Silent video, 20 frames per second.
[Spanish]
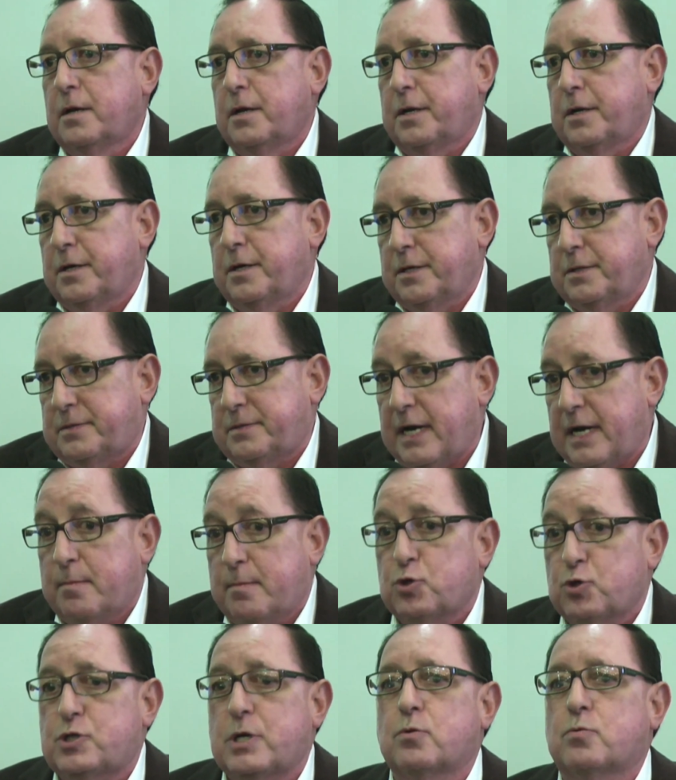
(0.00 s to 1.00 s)
Eh,
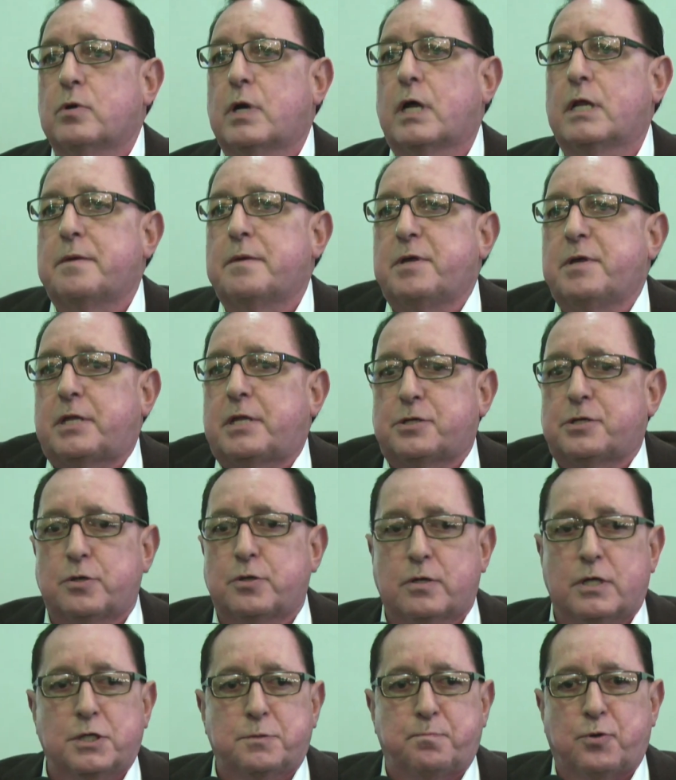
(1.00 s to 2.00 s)
tenemos algunas
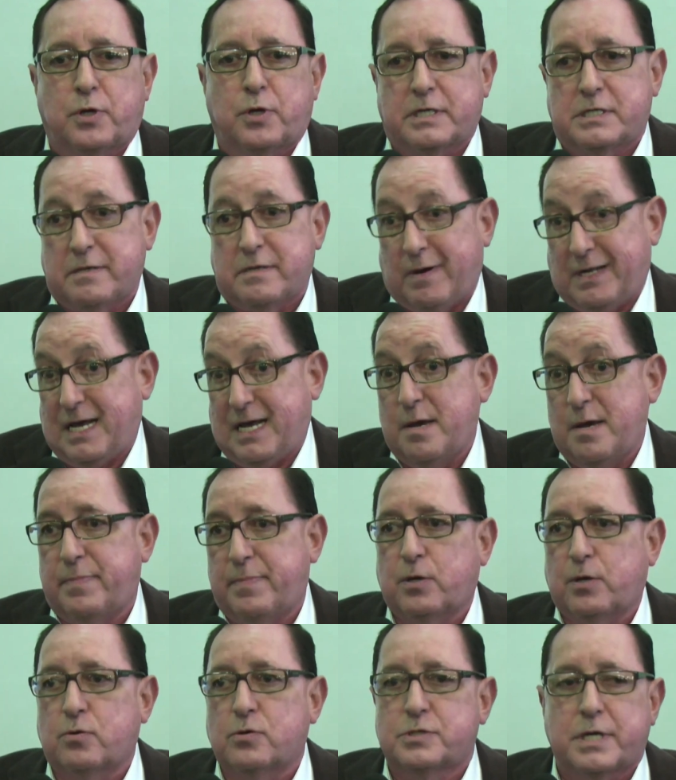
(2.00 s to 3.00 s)
limitaciones porque se batalla
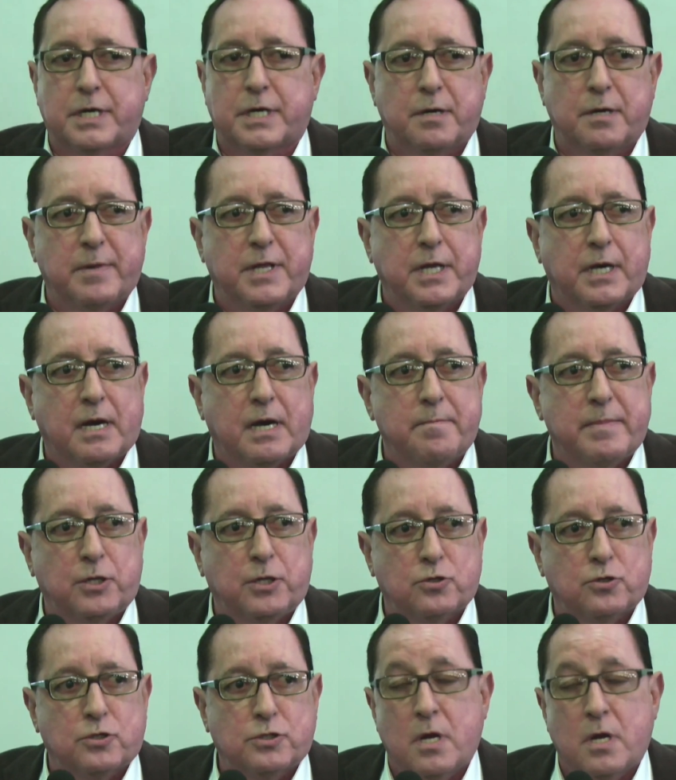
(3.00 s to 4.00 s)
para conseguir
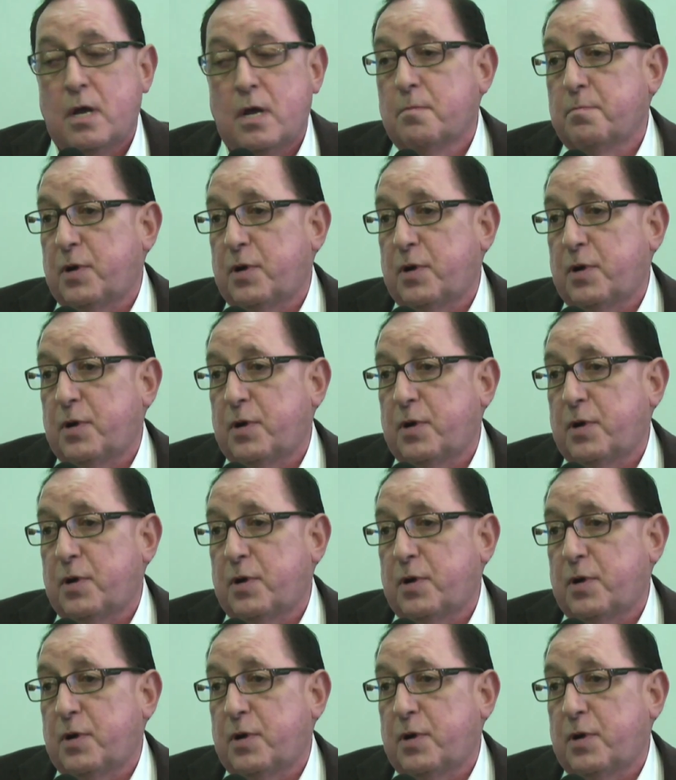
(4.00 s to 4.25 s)
medicamentos,